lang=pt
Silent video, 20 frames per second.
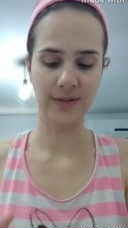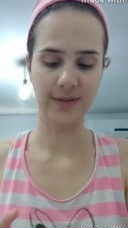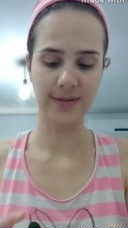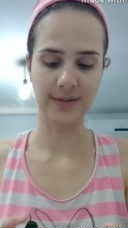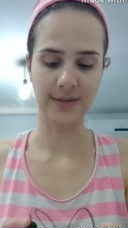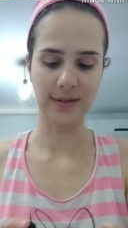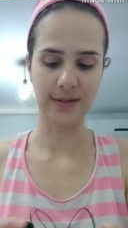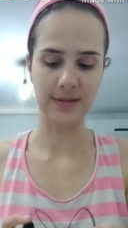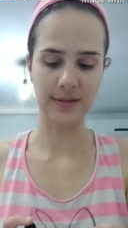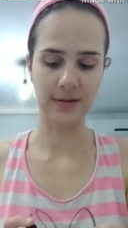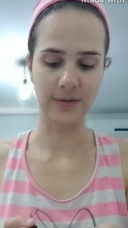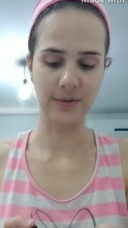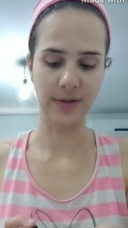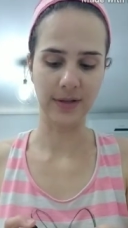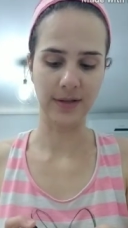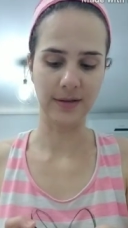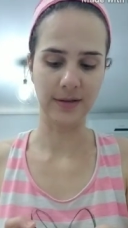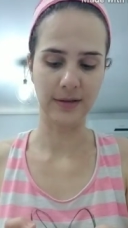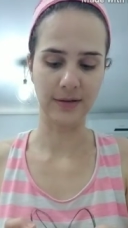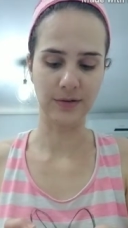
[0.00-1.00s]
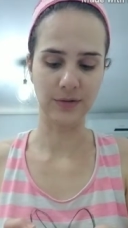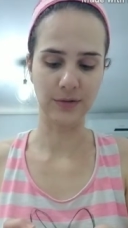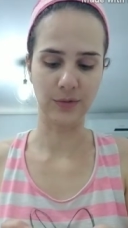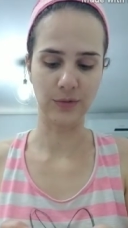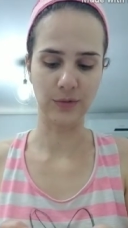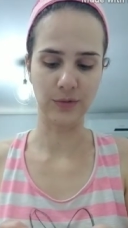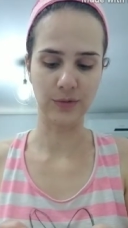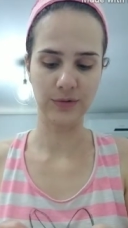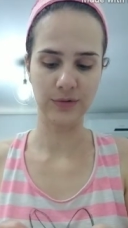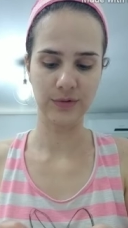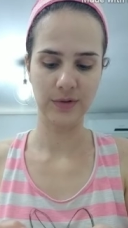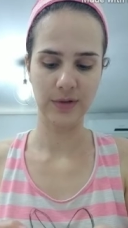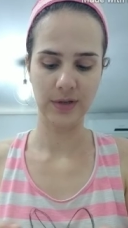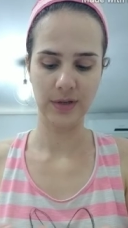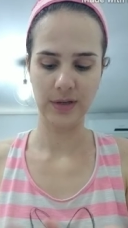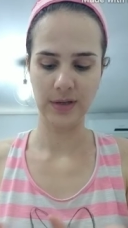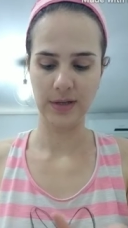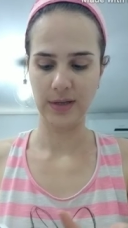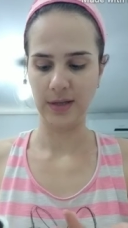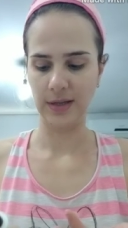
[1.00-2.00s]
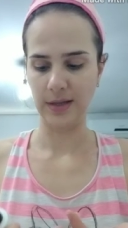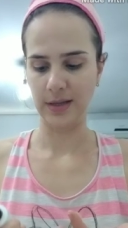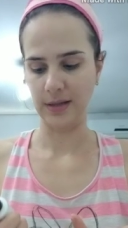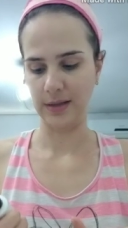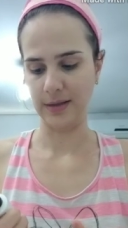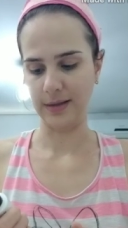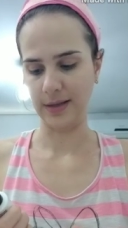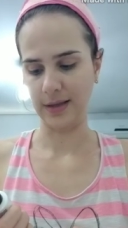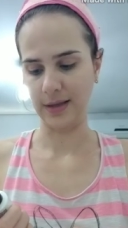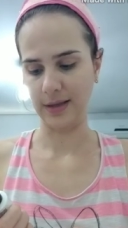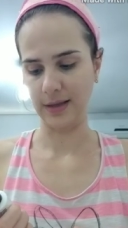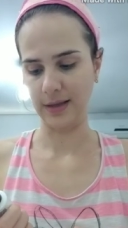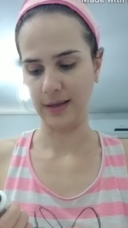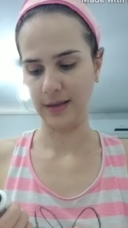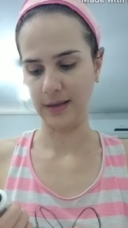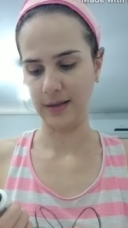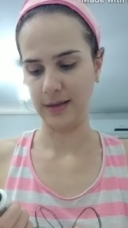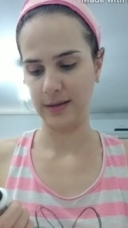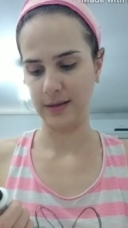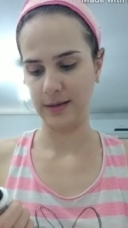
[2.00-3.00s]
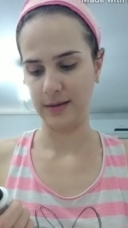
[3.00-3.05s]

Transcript: sensação que ele deixa no rosto. Ele tem